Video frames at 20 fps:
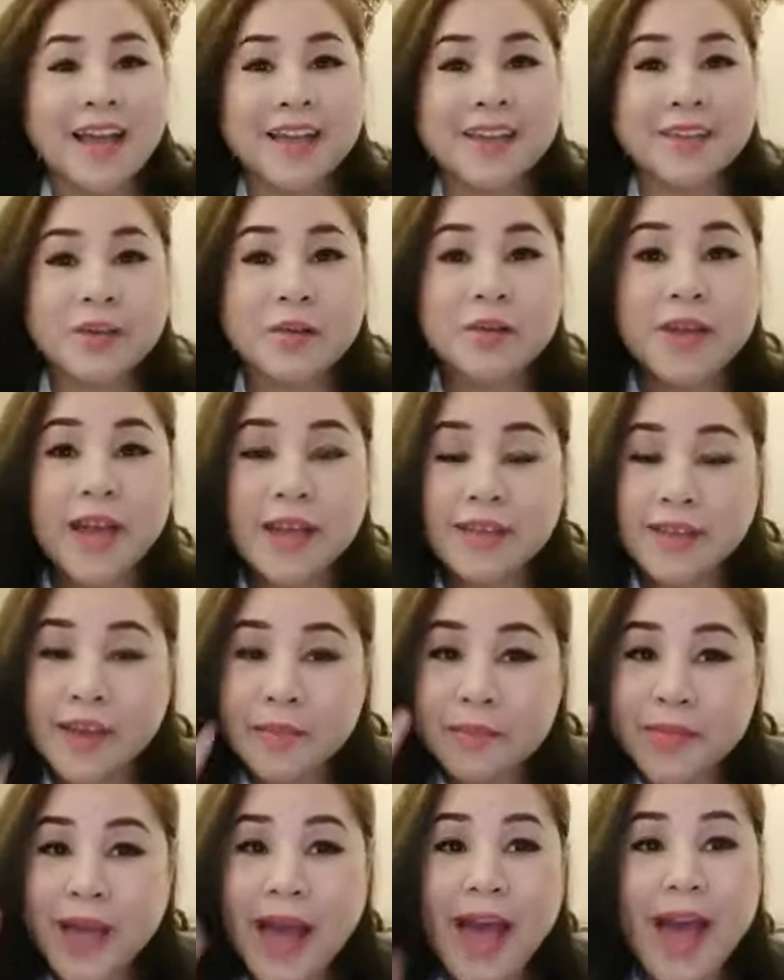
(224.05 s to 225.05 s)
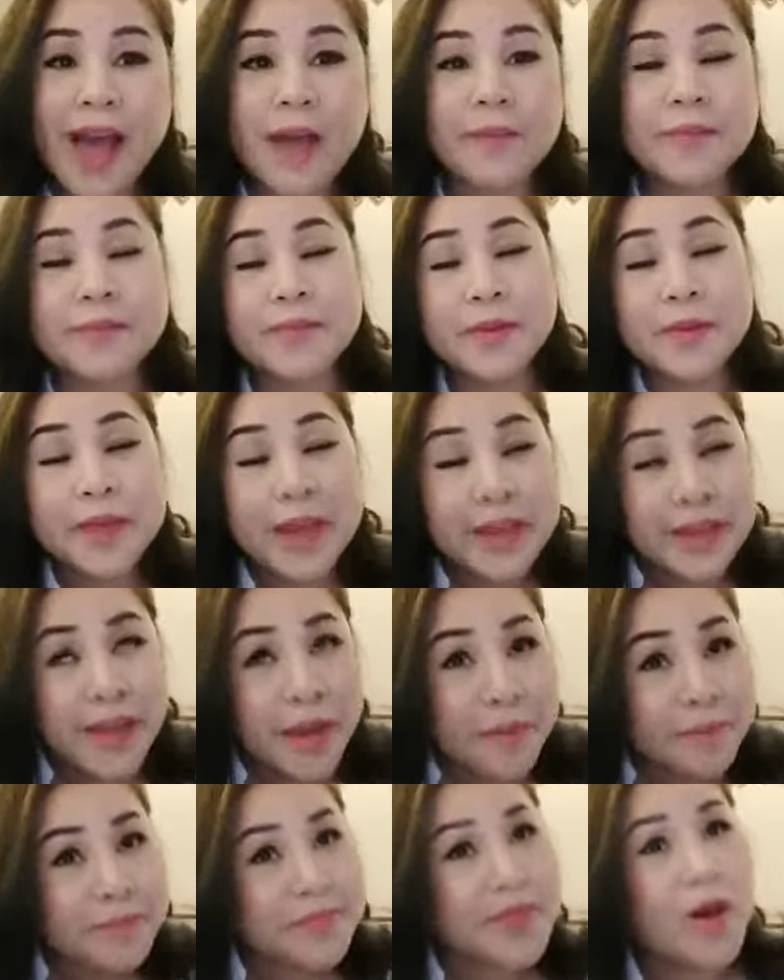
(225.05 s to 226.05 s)
ต้องการคำถามต้องการ
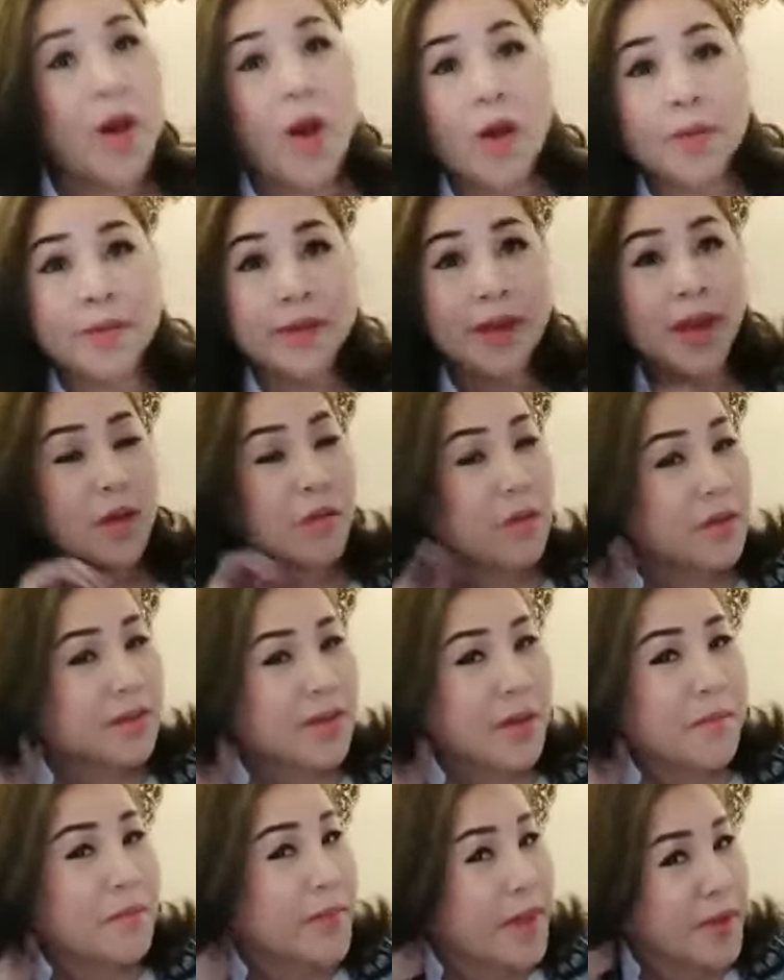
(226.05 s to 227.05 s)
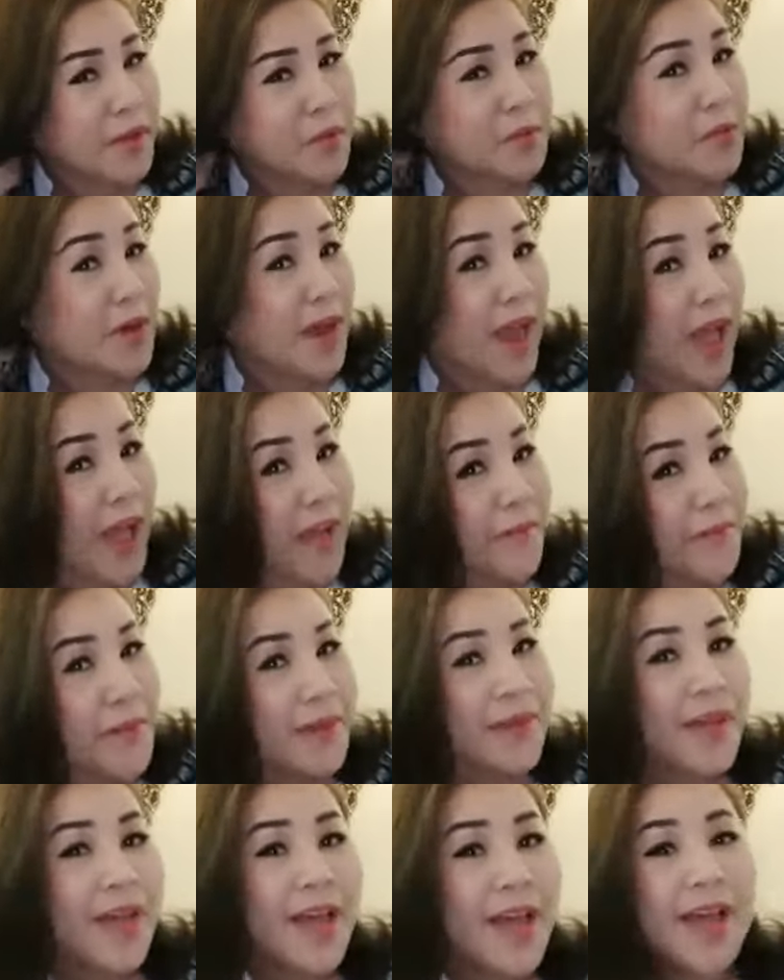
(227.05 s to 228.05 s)
คำตอบนะคะ ว่าทำไมหนูไลฟ์ไม่
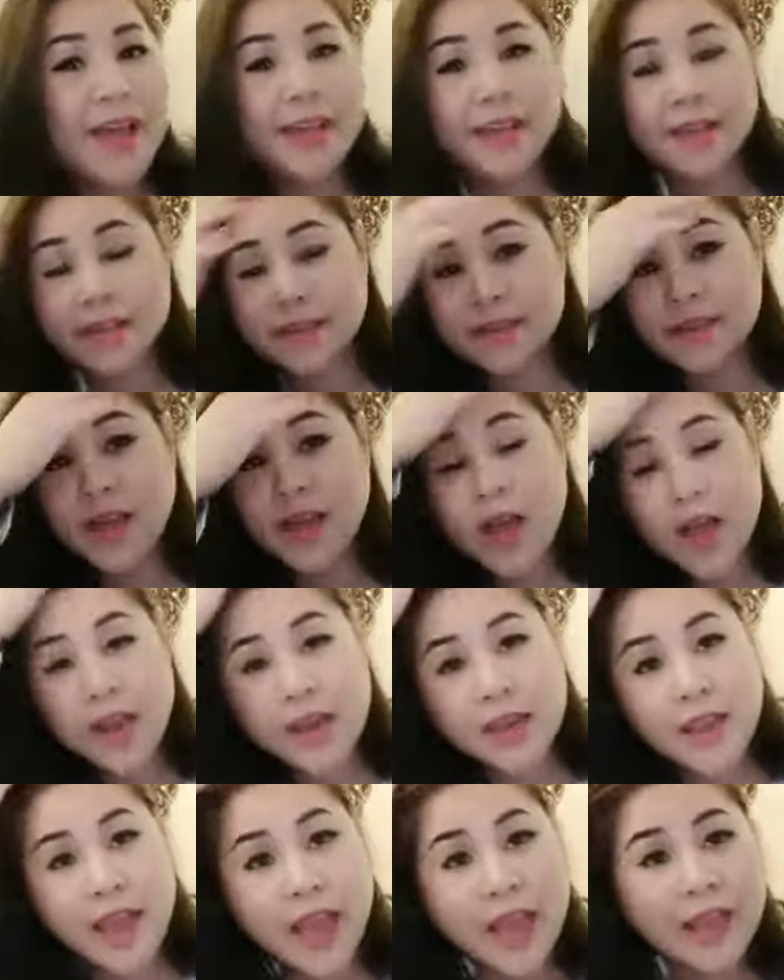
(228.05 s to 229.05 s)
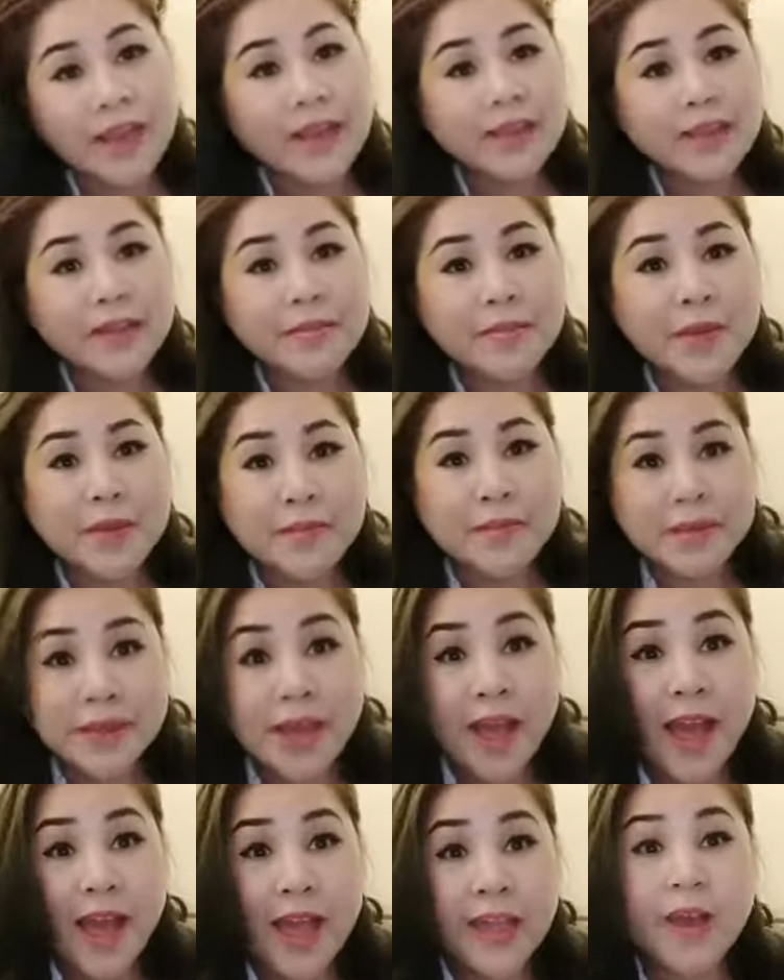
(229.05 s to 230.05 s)
ได้หรือไลฟ์แล้วทำไมมัน
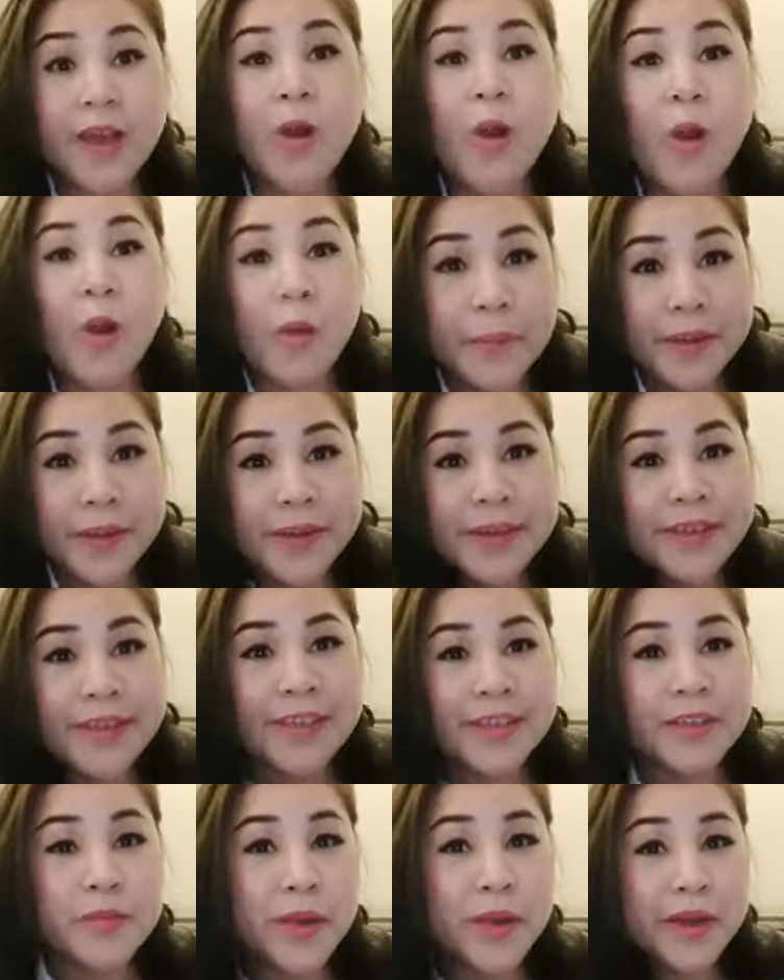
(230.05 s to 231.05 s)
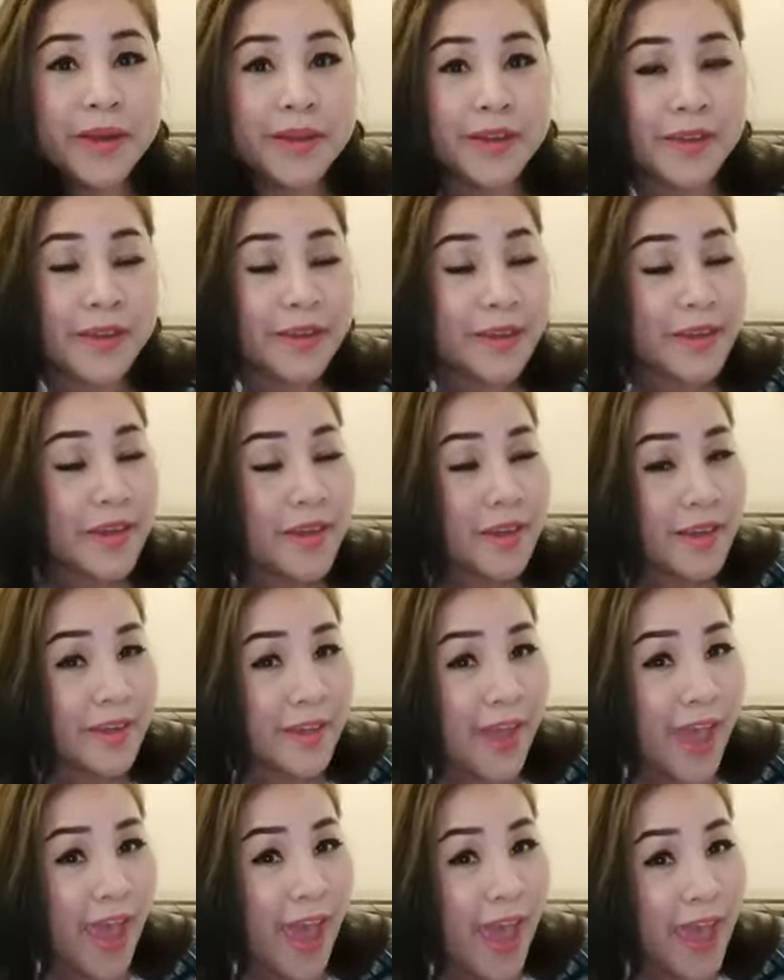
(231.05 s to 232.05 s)
ขายของไม่ดี วันนี้
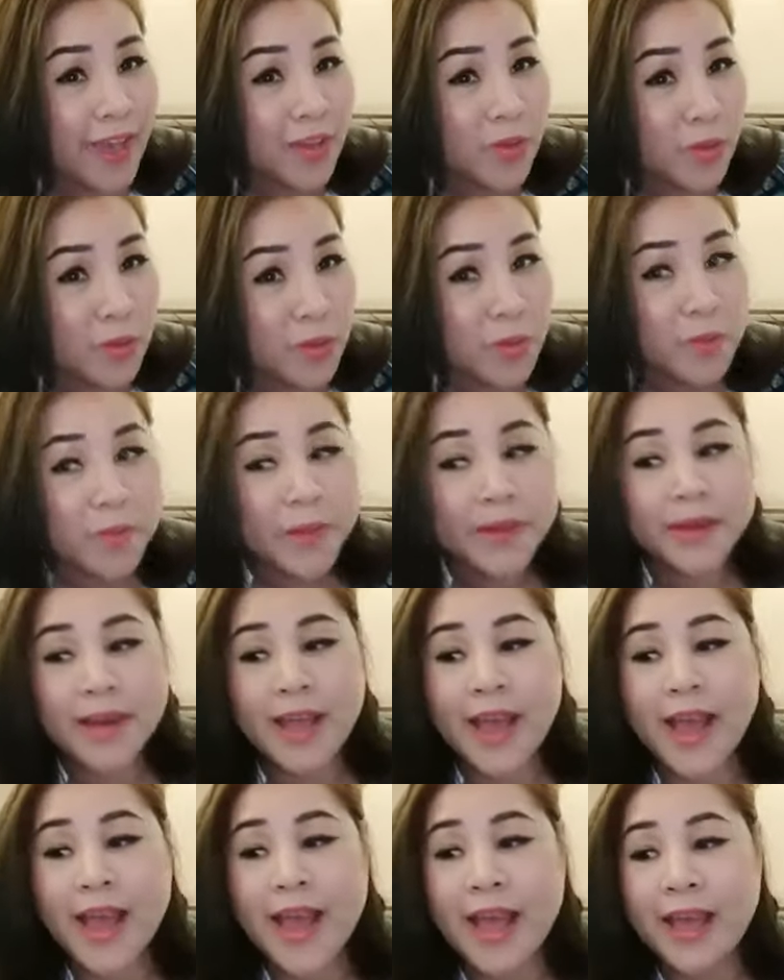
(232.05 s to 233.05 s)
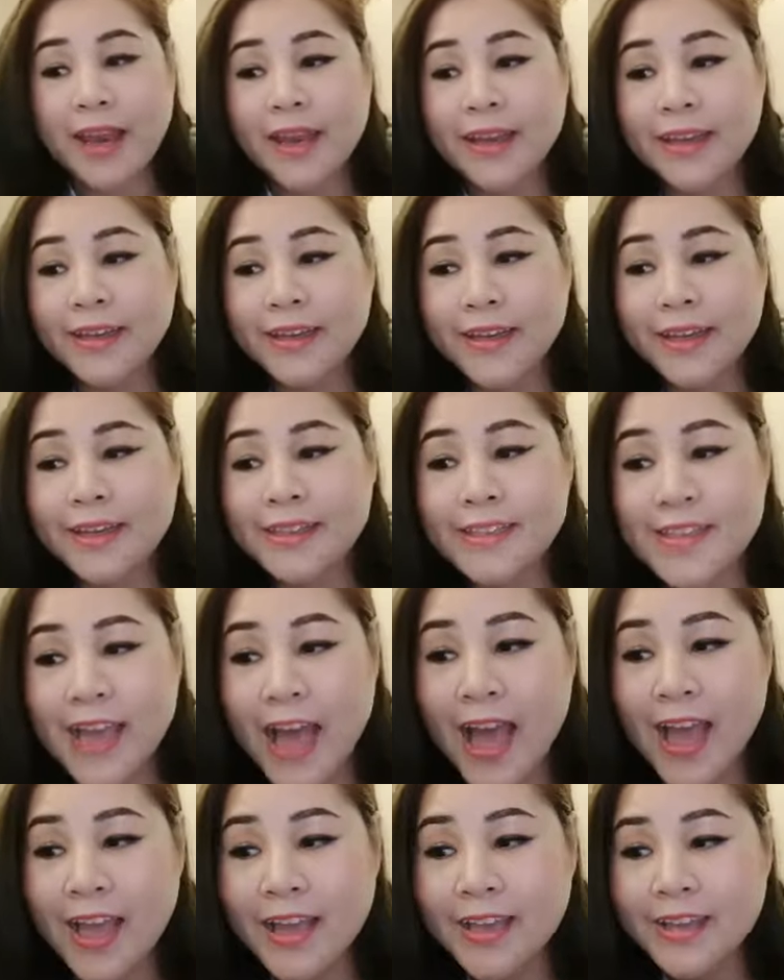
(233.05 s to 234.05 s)
แก้ทุกปัญหาเลยนะจ๊ะ
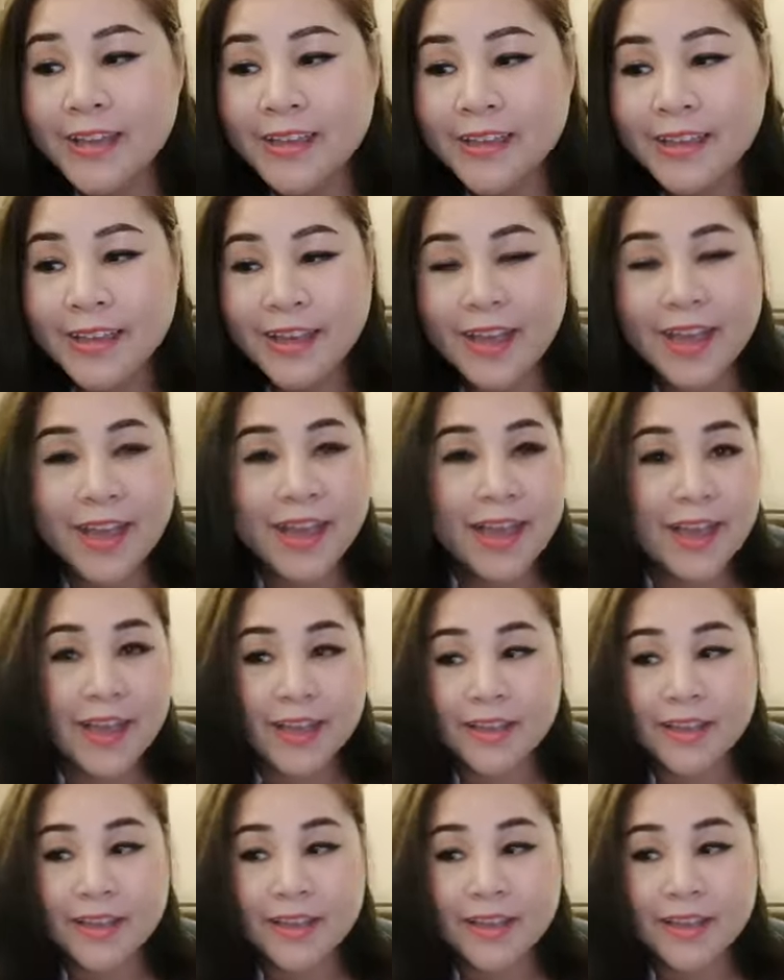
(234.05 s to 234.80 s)
อ่า